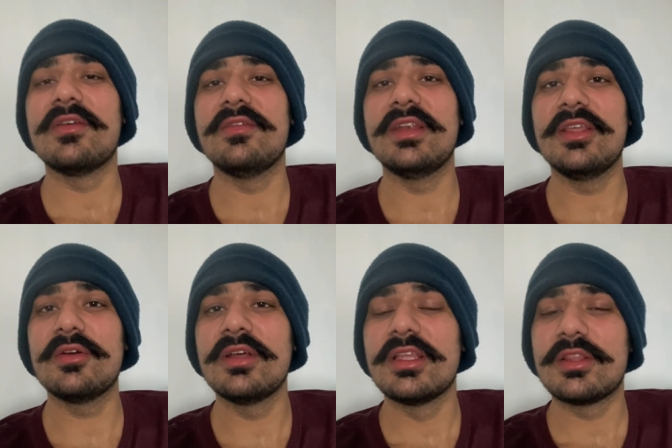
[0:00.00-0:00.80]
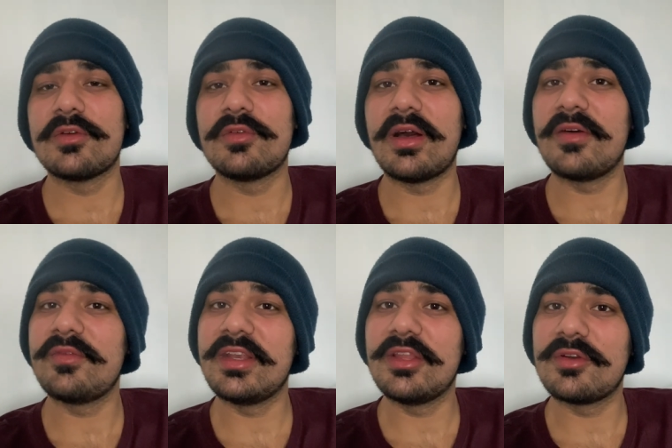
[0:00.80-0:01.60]
वीडियो तो वहाँ
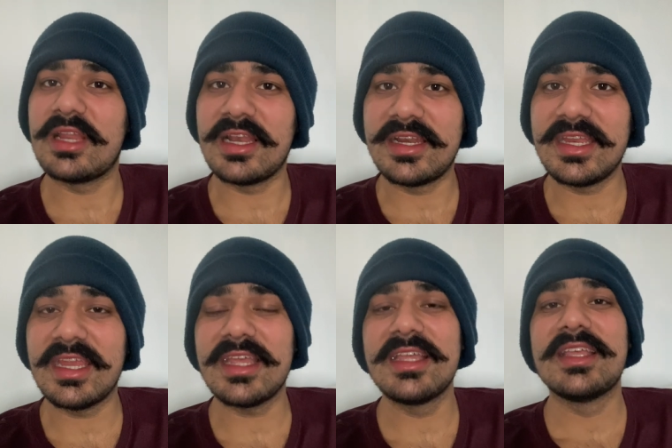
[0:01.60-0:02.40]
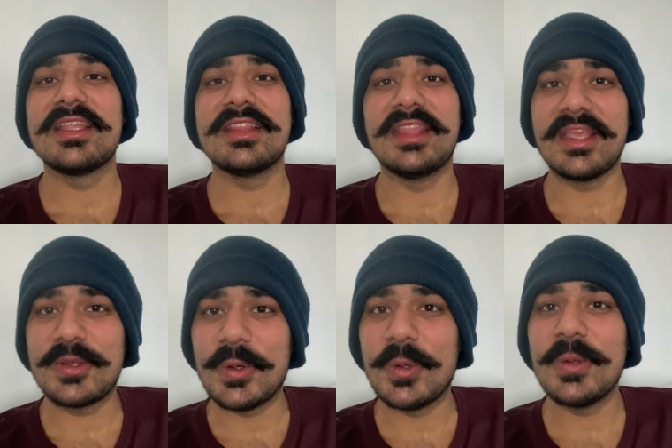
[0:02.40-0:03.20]
वीडियो डल रही है
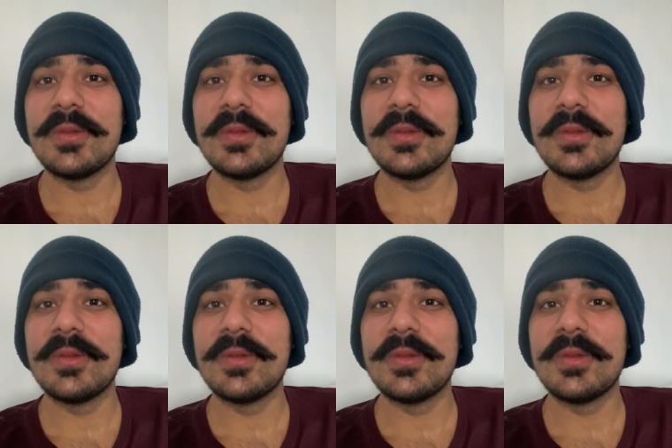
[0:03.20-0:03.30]
देखो